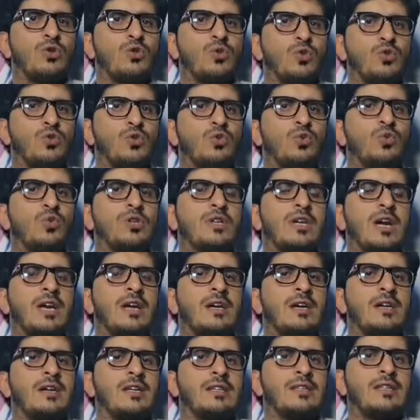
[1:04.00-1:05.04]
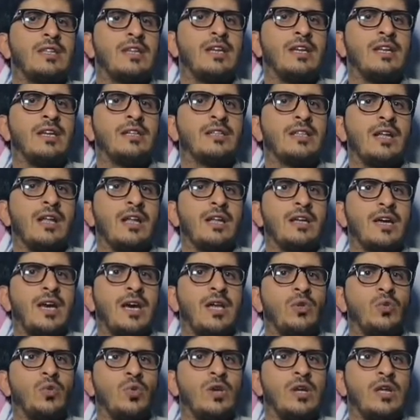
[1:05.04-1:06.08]
तो यूँ उनका एक दरीना तलक
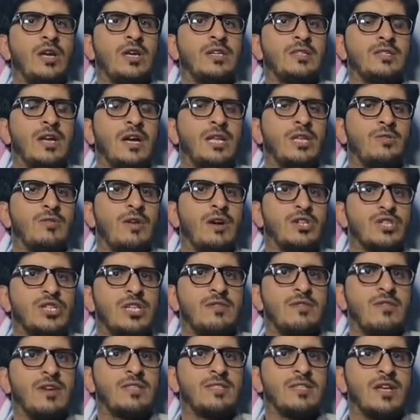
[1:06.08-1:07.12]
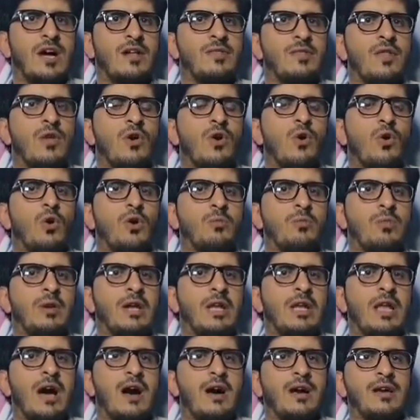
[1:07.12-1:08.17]
है नून लीग के साथ नवाज शरीफ के साथ और
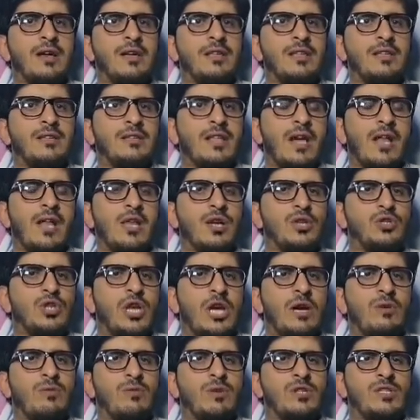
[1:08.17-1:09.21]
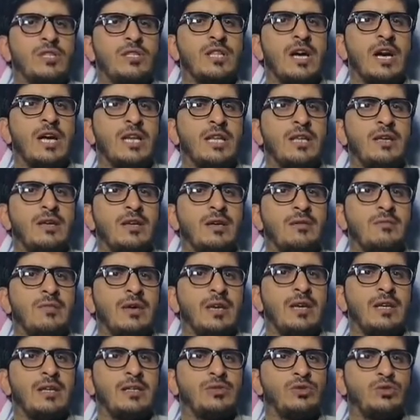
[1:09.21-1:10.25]
बिल आखिर ये तलक जो है वो रिश्तेदारी
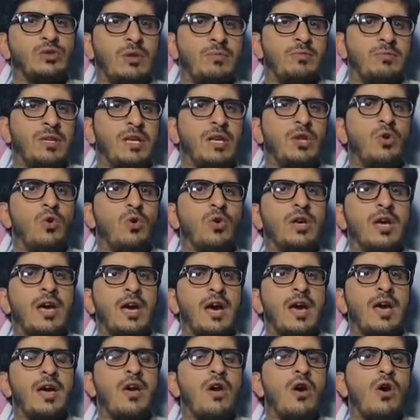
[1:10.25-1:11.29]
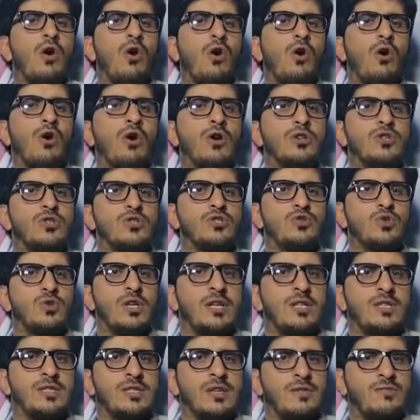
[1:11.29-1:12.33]
में तब्दील हो गया है और
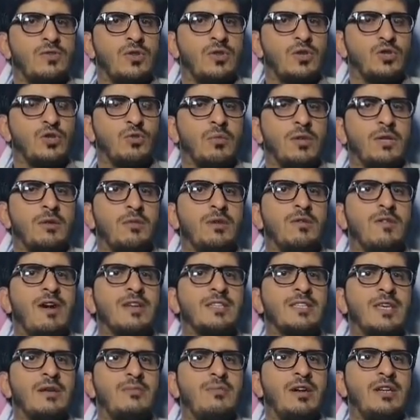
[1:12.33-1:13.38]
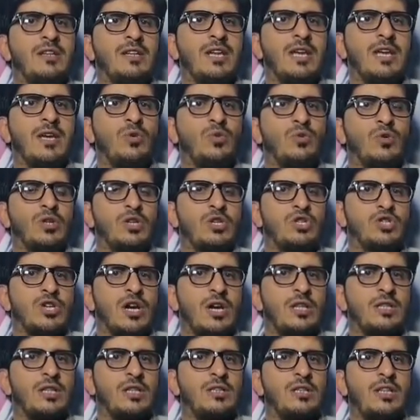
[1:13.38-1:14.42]
जुनेद सफ्तर जो मरीम नवाज़ के बेटे हैं उनकी
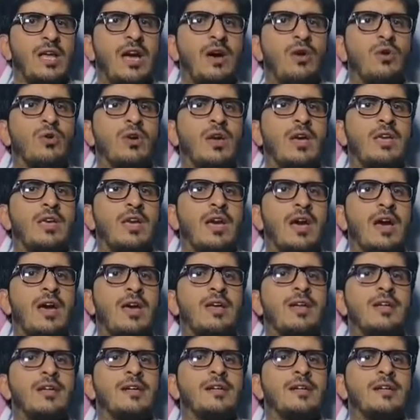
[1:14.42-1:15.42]
शादी तय हो गई है